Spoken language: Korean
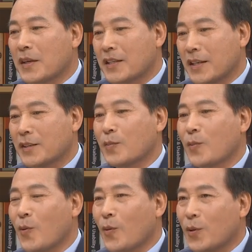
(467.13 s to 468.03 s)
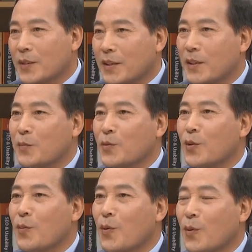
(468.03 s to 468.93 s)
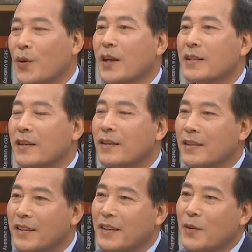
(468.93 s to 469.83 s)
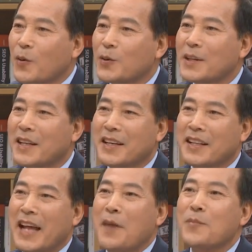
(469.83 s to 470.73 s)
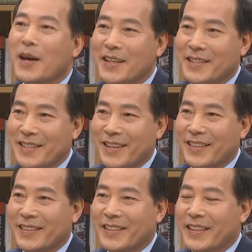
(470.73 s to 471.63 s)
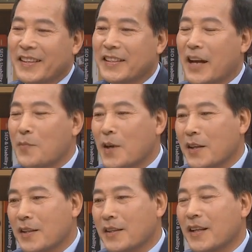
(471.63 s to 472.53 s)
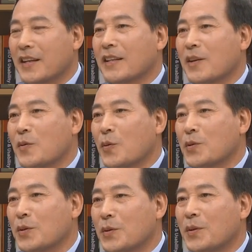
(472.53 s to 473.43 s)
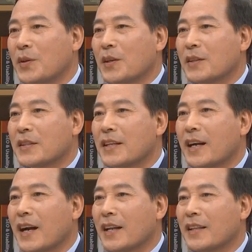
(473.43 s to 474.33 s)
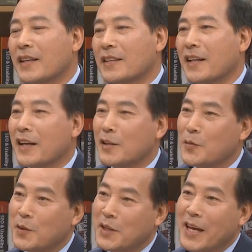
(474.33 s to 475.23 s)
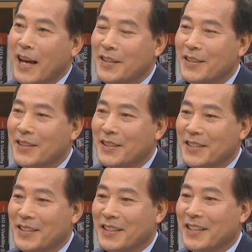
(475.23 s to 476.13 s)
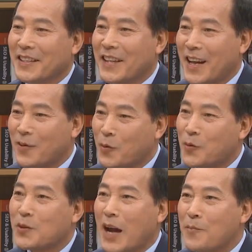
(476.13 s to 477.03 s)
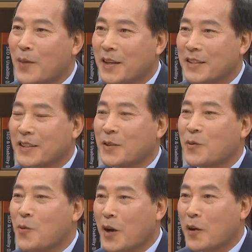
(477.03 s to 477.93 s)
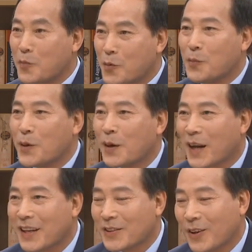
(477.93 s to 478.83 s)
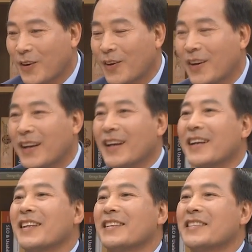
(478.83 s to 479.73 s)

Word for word: 번의 책을 보고 선생님 물어보고 해서 옷을 해드렸는데안 맞았어요. 네. 근데 안 맞았는데 이제 그 옷을 찾아가는데 사장님은 뒤에 앉아 있지. 네. 나는 옷은 안 맞지. 네. 고객은 네. 불평을 하죠. 네. 그래서